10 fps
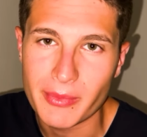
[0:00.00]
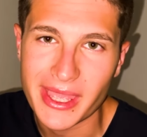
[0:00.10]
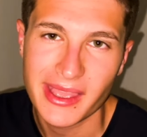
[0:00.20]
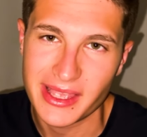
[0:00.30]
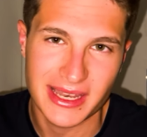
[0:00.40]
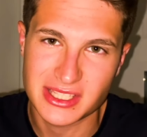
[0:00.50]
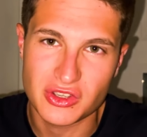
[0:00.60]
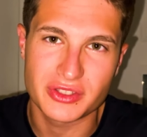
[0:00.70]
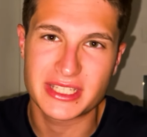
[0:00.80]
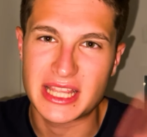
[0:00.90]
me è
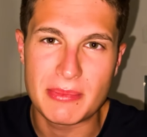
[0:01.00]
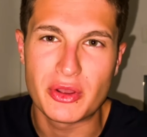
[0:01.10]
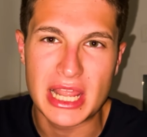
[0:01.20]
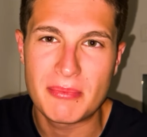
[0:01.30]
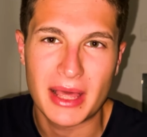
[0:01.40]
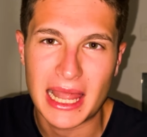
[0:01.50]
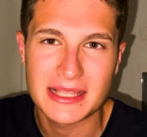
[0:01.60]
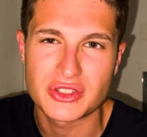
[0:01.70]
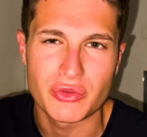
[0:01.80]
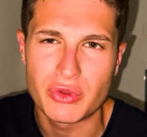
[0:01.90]
nascosta tipo nel
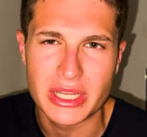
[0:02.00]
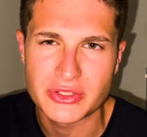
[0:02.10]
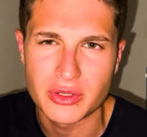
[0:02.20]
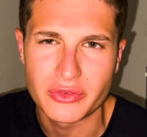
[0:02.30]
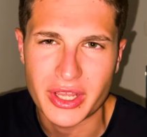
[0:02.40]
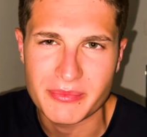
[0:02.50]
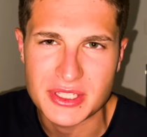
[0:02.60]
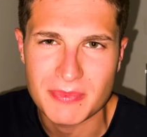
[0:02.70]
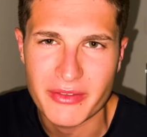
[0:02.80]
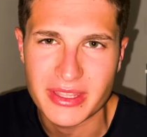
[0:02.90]
palazzo e vuole solo farmi
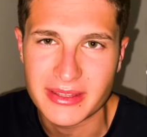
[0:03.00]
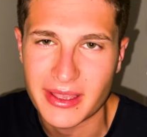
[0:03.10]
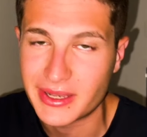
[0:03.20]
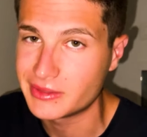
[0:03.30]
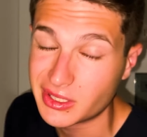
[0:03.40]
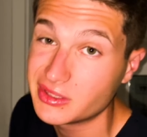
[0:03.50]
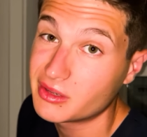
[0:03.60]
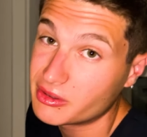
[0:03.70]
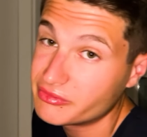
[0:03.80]
spaventare. Andiamo a